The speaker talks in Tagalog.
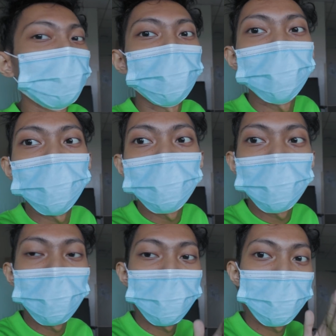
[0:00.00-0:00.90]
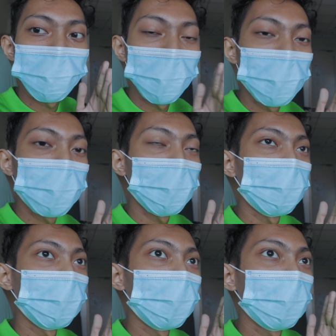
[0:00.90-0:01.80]
Yeah. So ngayon ay nasa stage
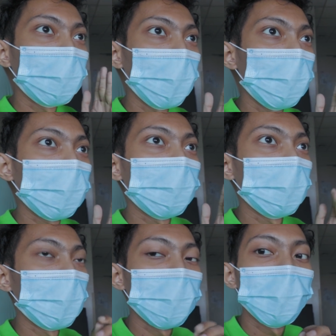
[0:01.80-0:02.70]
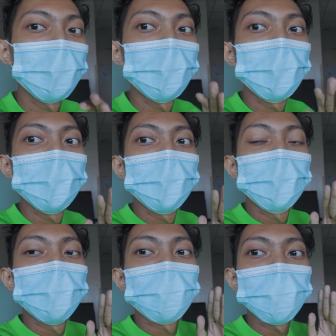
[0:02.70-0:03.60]
ako, nasa phase ako ng, ng recovery.
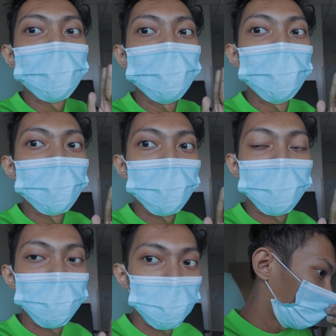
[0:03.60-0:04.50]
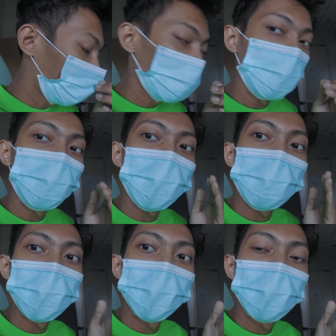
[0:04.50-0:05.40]
recovery wala,
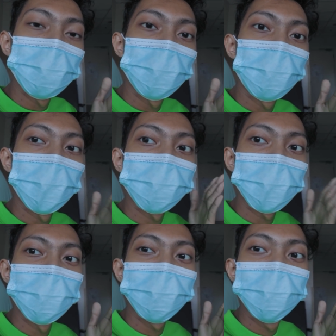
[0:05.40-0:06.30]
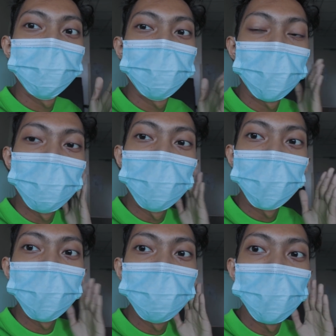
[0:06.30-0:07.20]
hinihintay pa nila mag-flash out yung mga
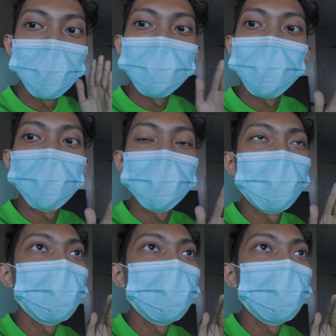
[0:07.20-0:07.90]
bagay-bagay sa akin.